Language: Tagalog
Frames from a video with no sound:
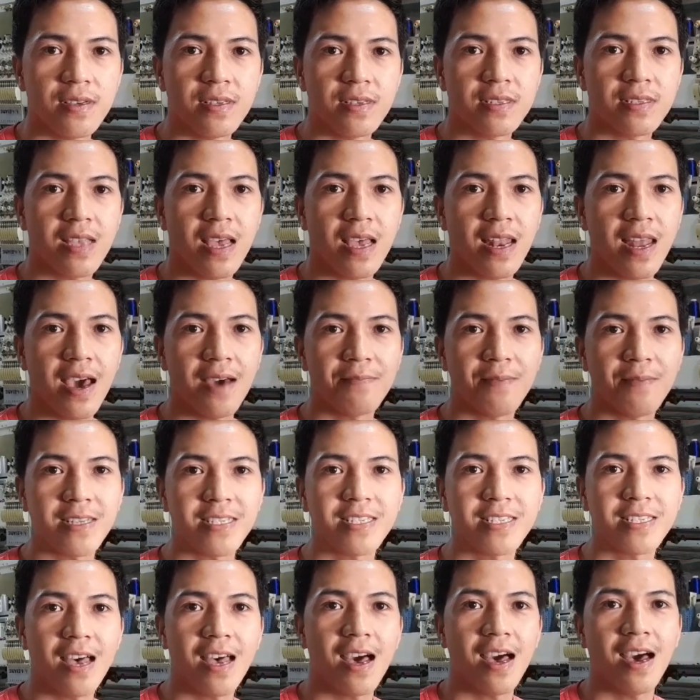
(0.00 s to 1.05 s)
salamat
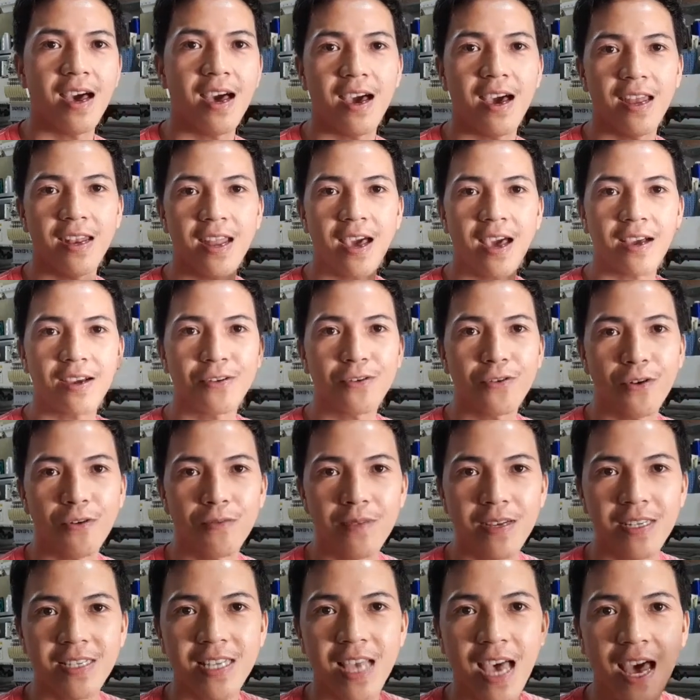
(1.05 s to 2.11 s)
sa nag
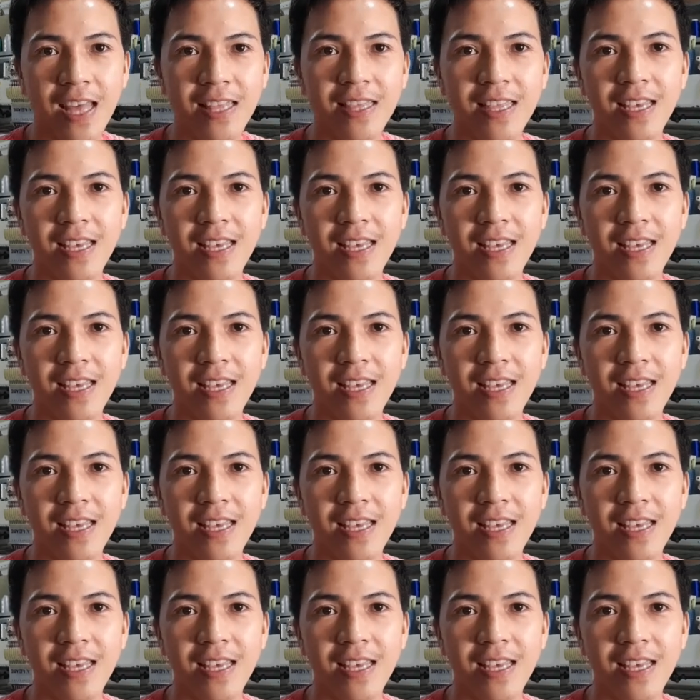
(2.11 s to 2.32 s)
comment sa